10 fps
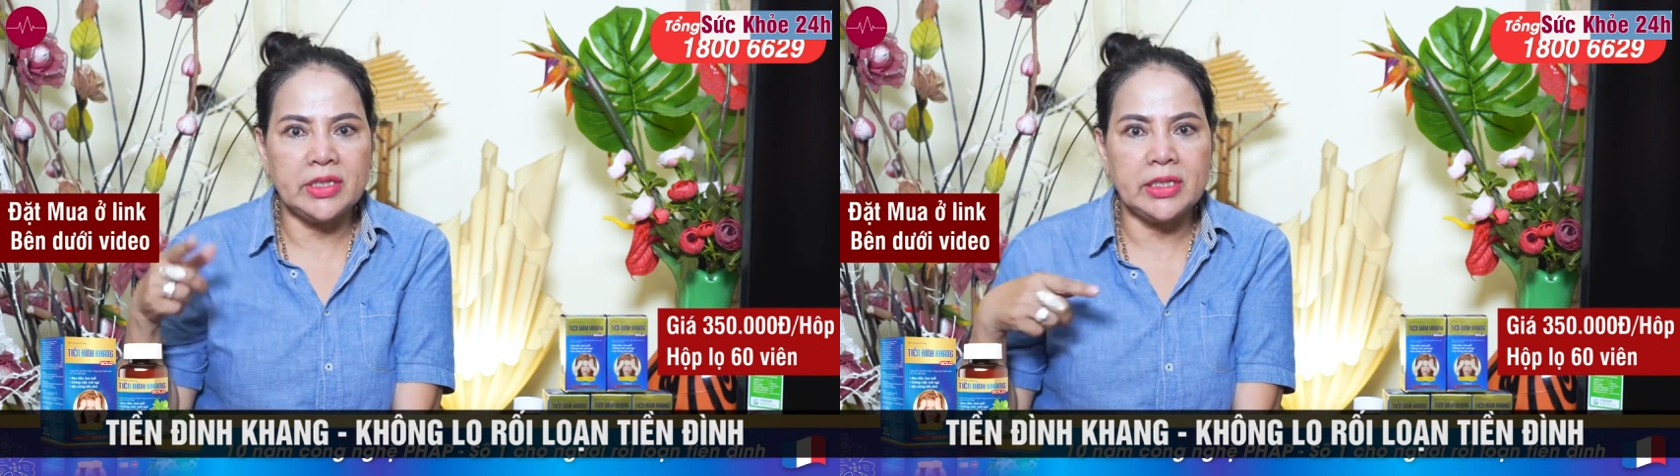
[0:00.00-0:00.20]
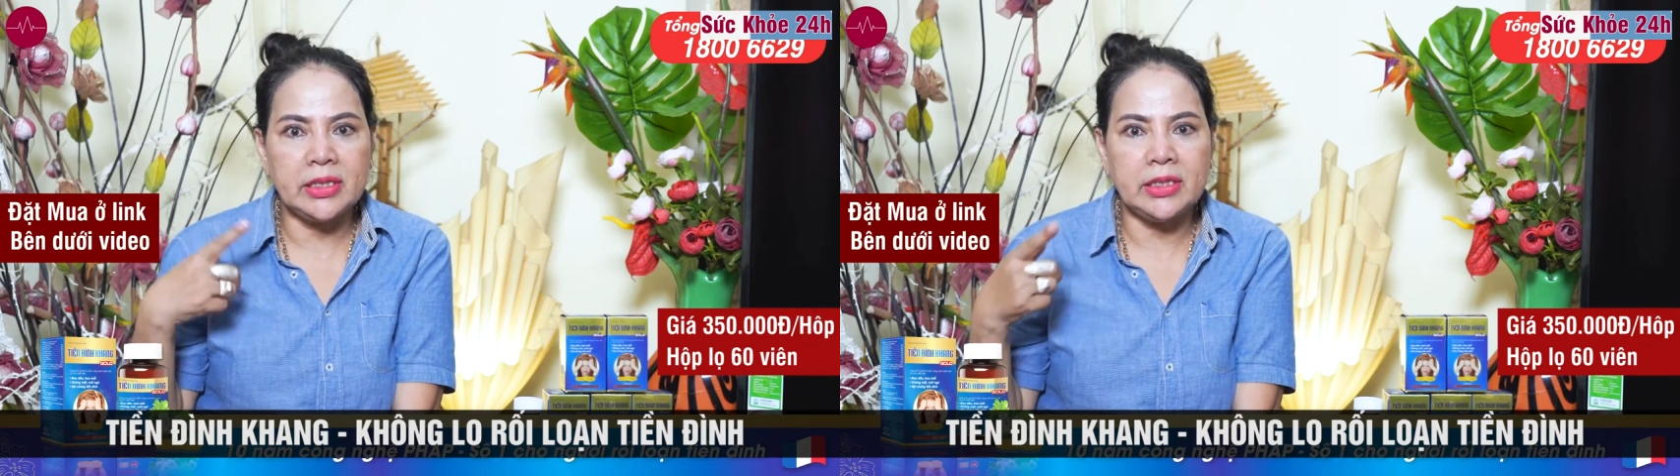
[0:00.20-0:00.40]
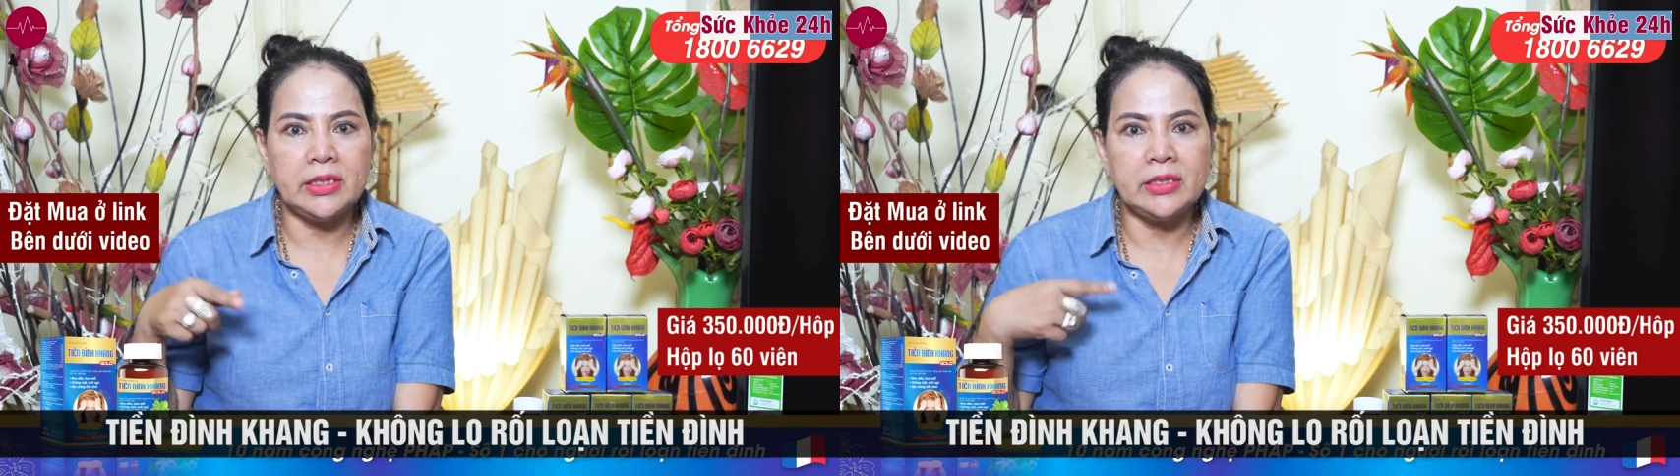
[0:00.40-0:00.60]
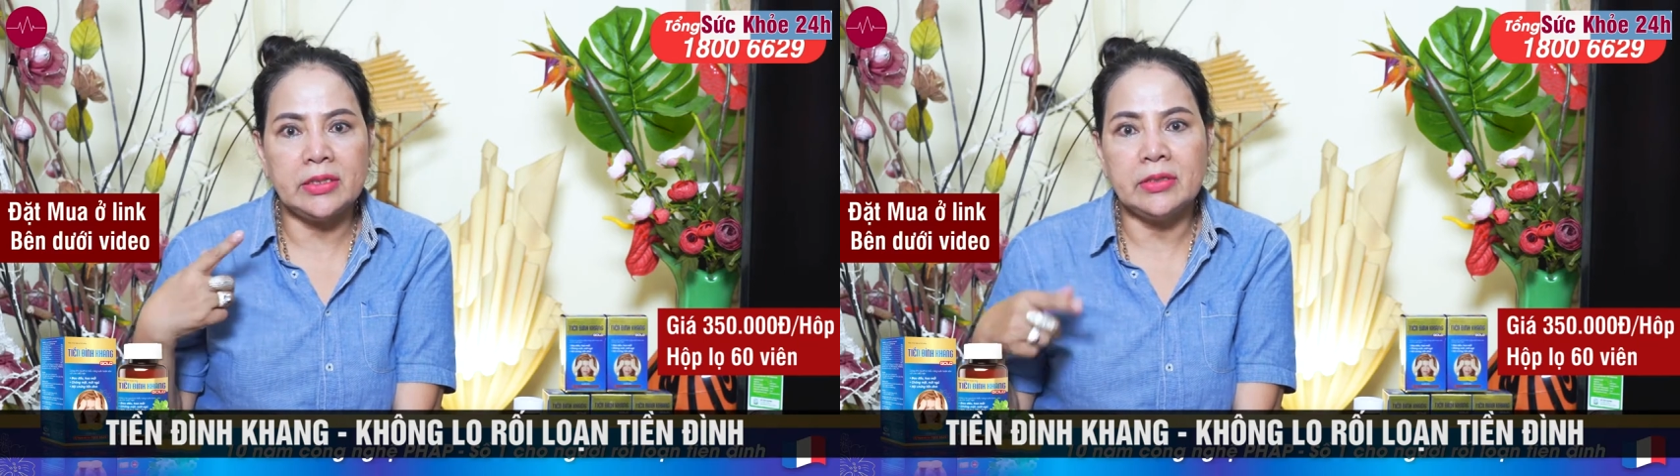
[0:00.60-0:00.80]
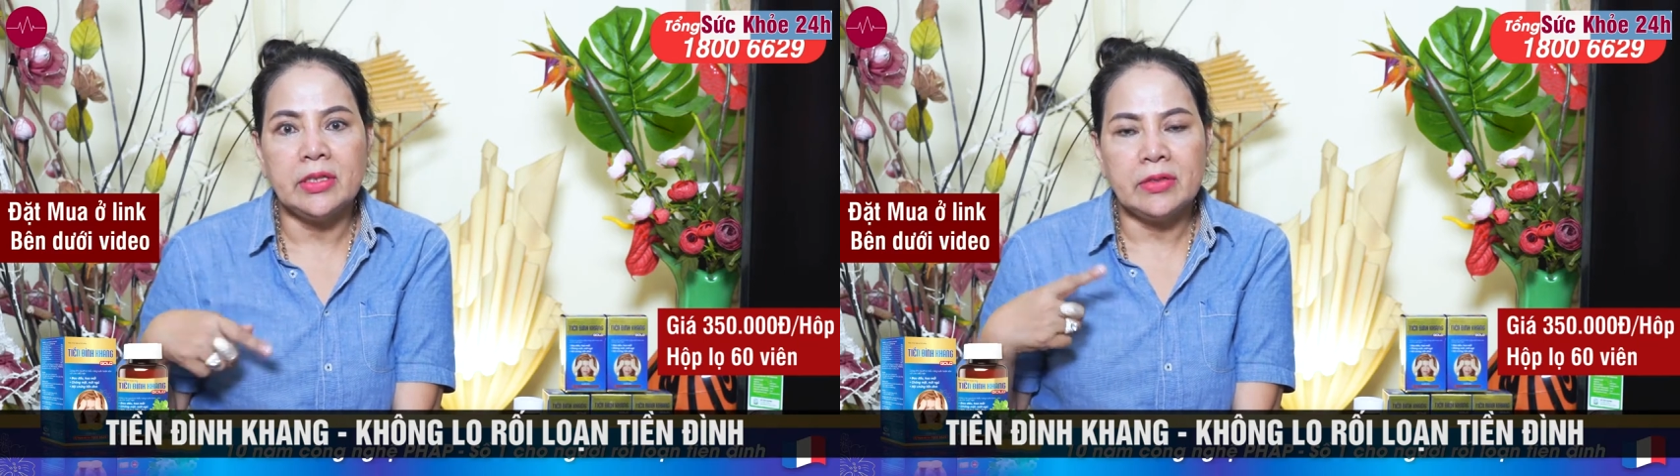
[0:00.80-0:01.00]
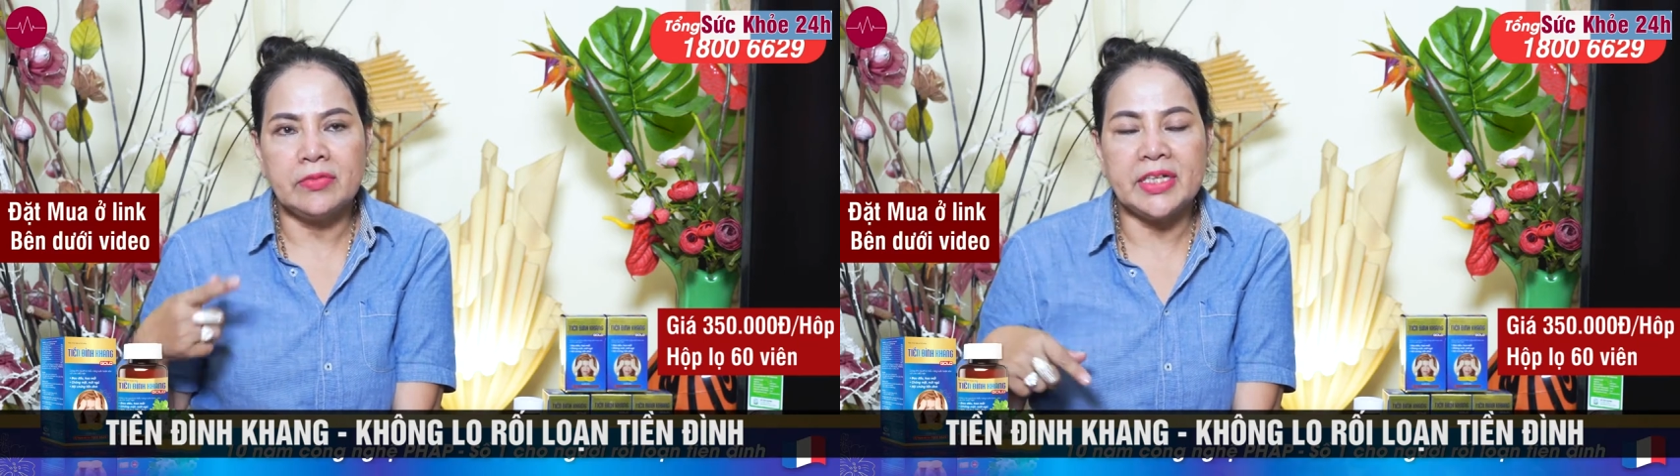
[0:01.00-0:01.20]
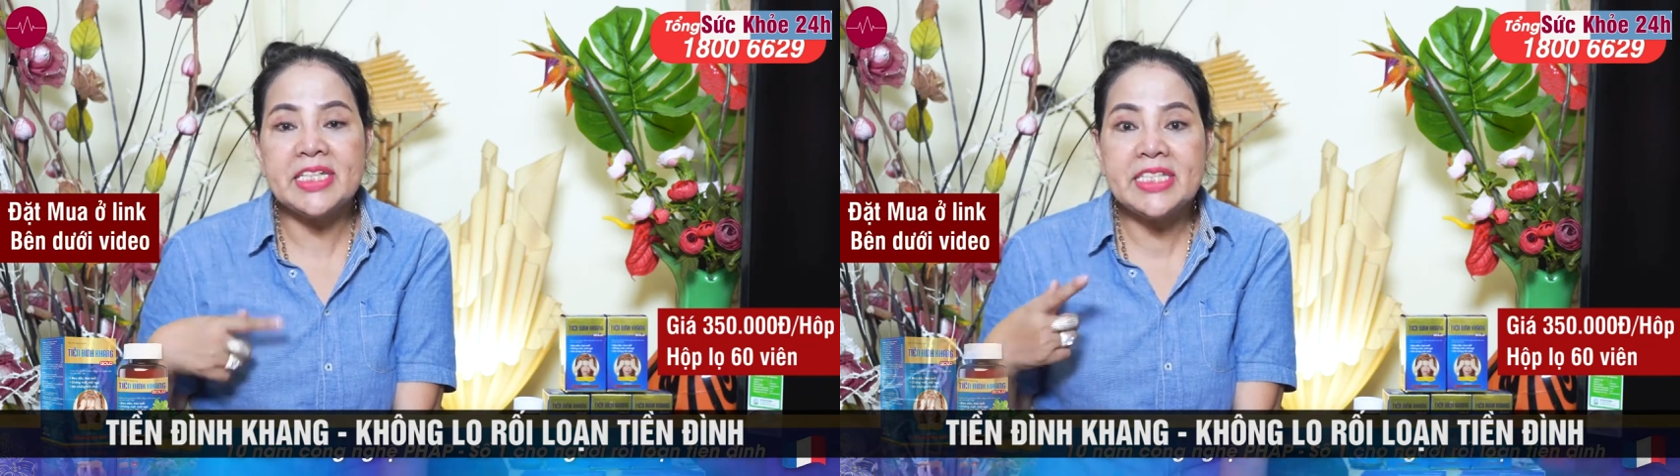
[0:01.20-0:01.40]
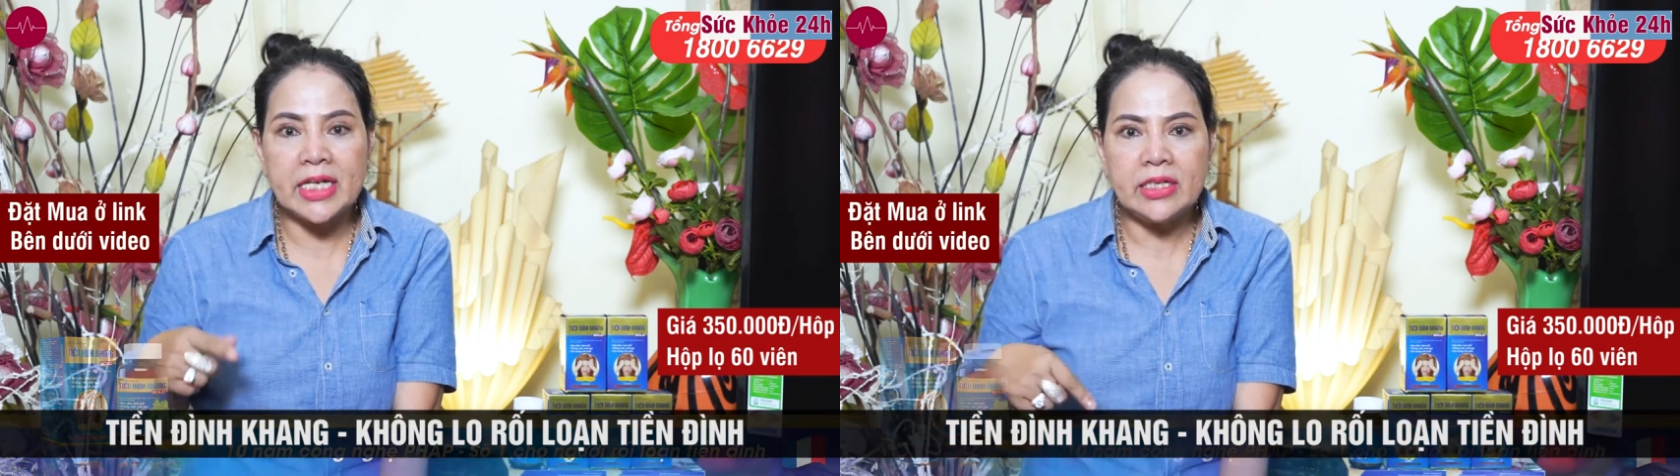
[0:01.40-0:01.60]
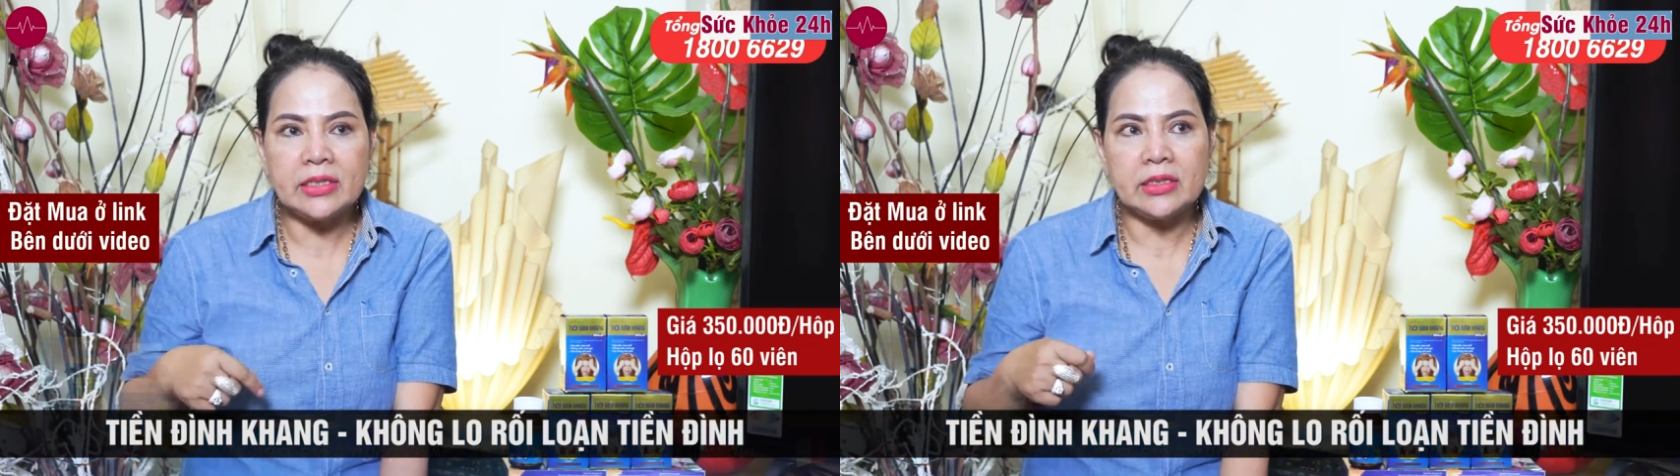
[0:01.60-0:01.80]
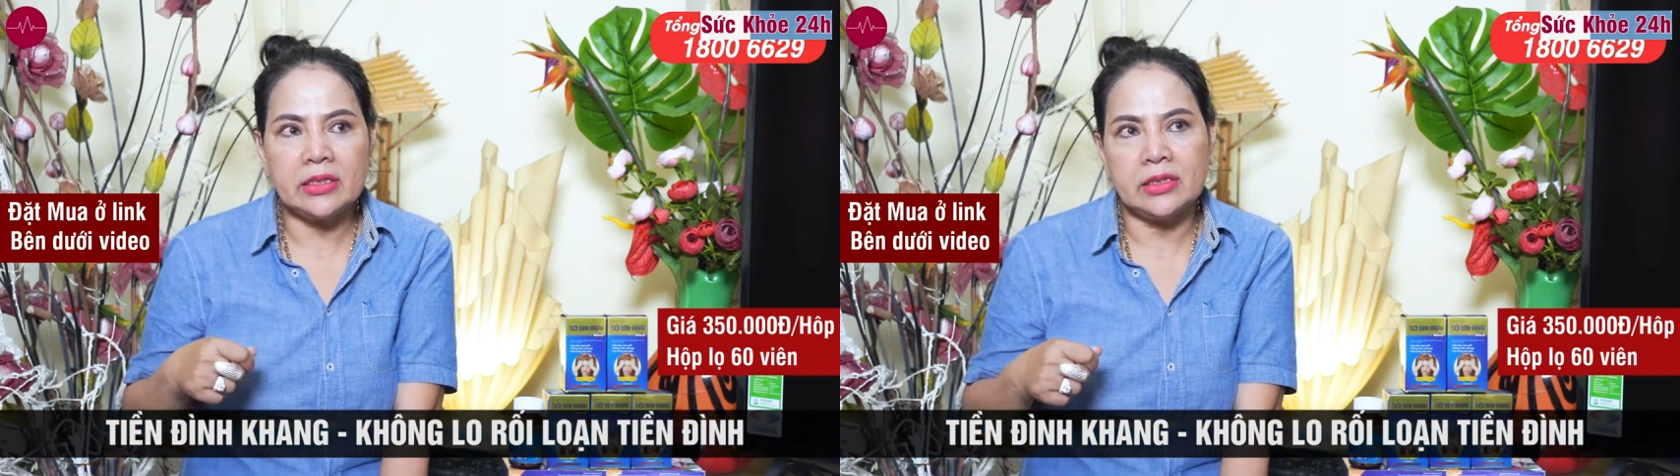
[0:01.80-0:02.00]
vì đi vì đi diễn
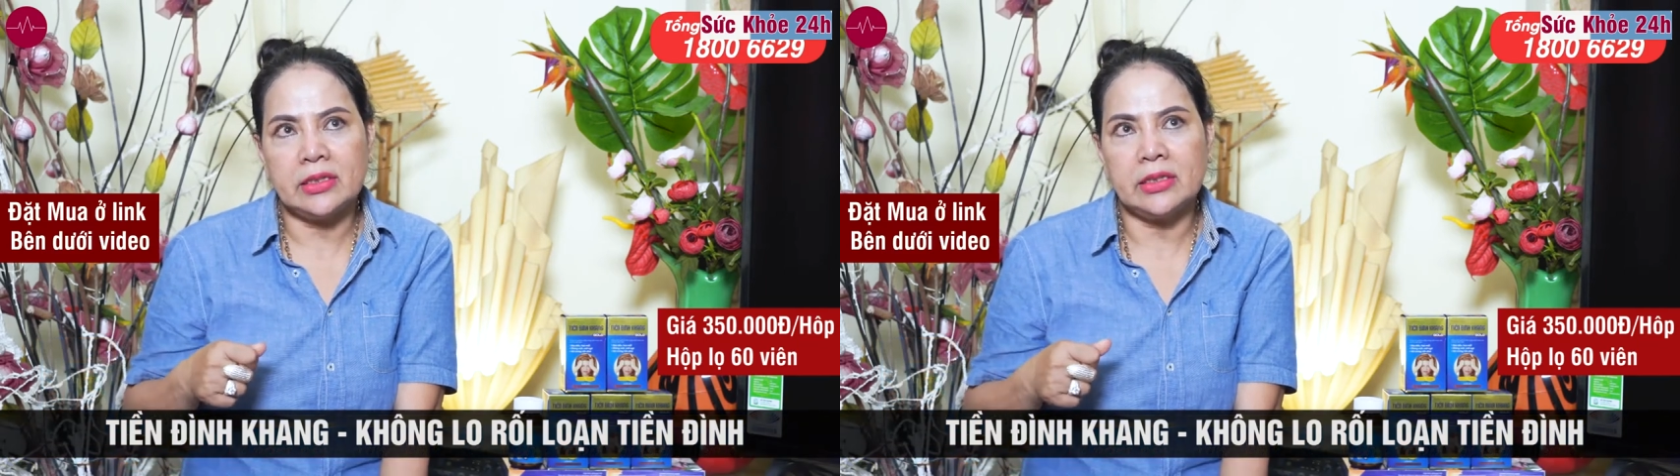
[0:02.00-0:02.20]
thì,